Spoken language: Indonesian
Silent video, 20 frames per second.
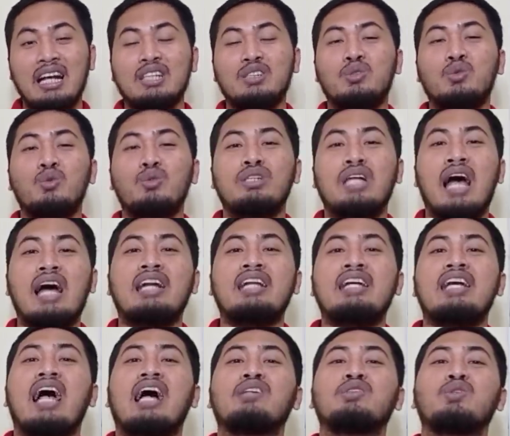sudah
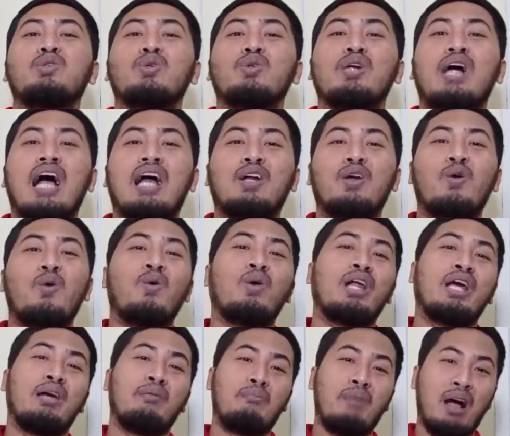dihancurkan
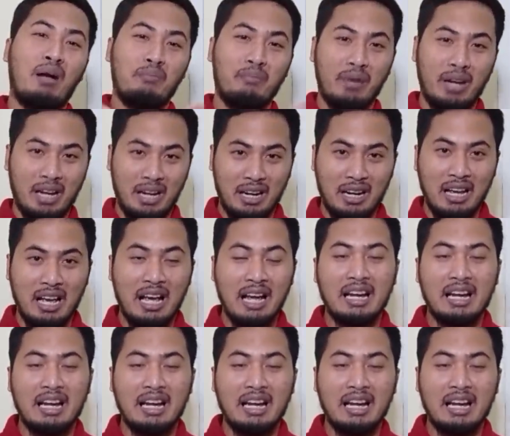oleh Babel.